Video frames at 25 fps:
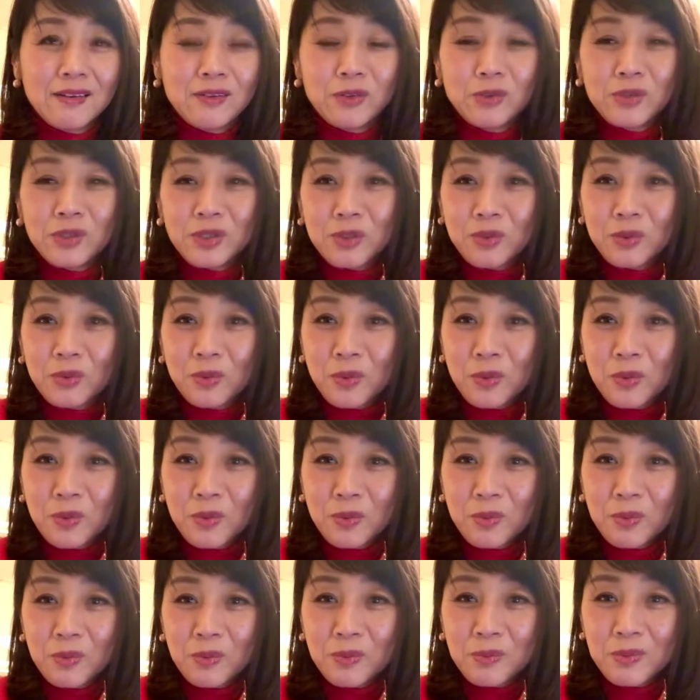うち
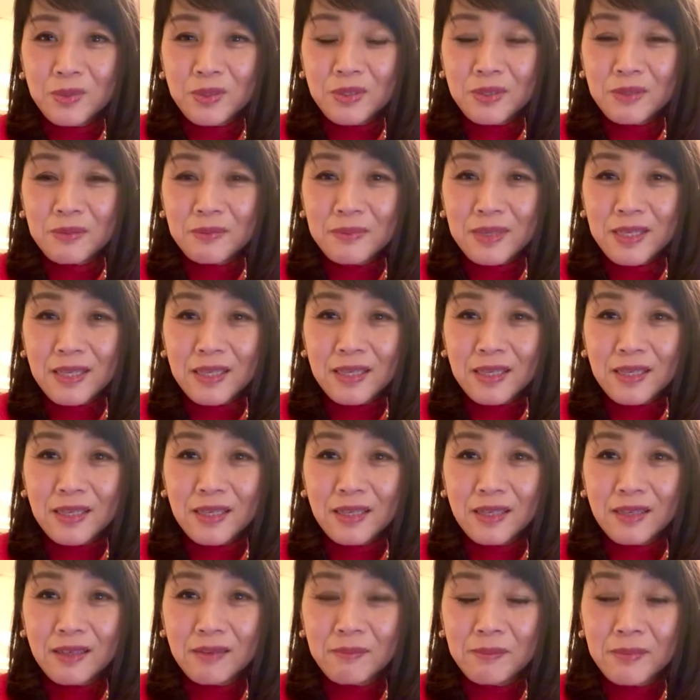の
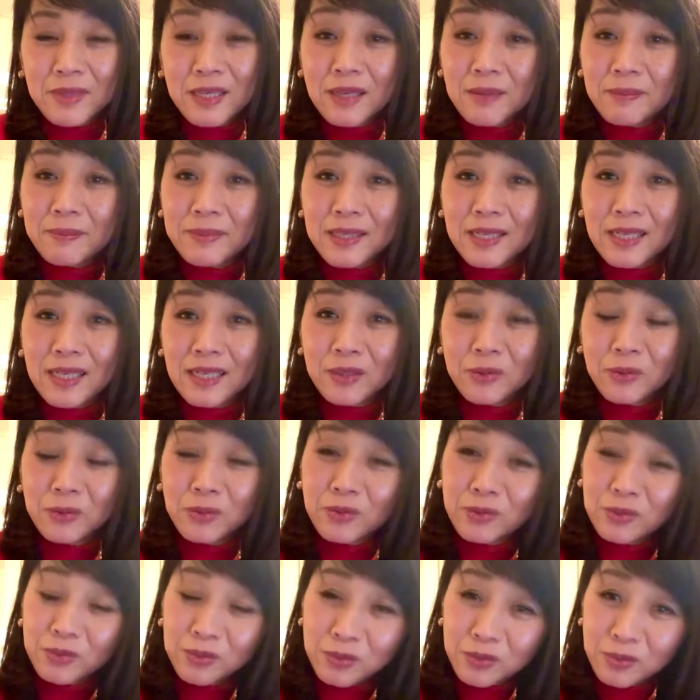娘みやびがよ
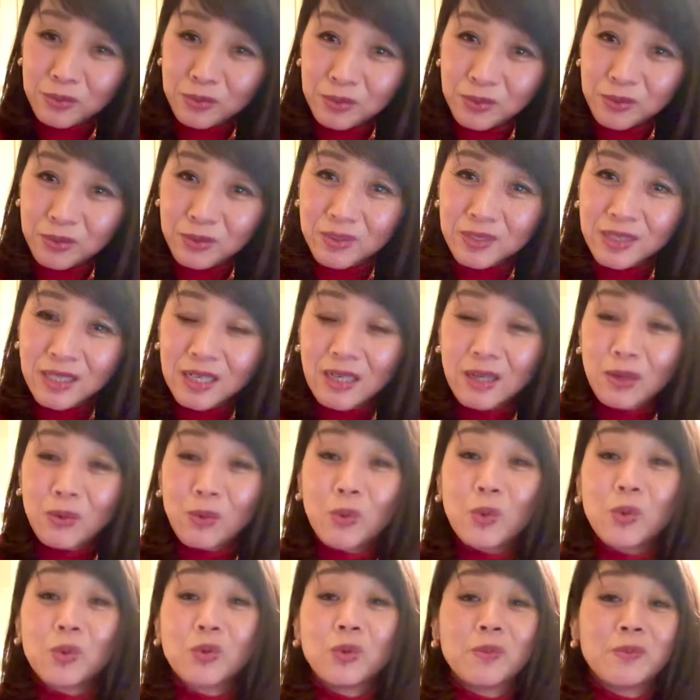く来る
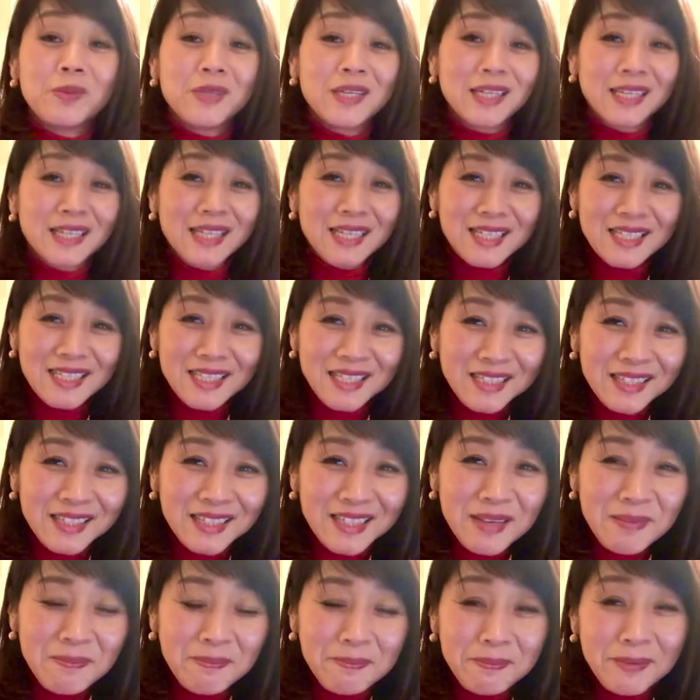お好み焼き屋さ
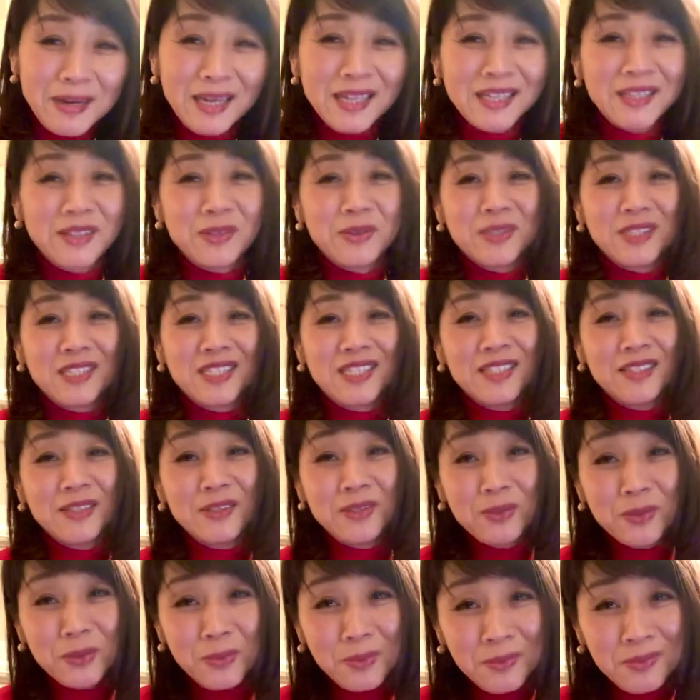んでバイトしてる
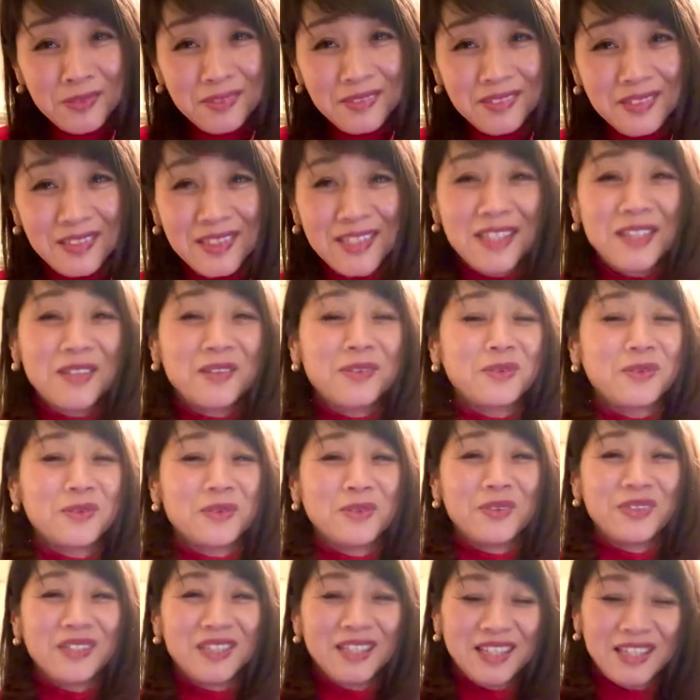よってい
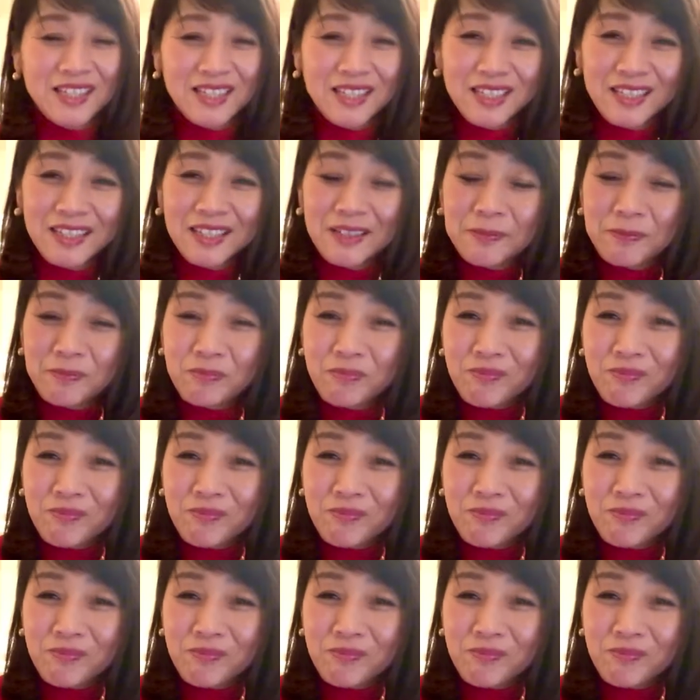うね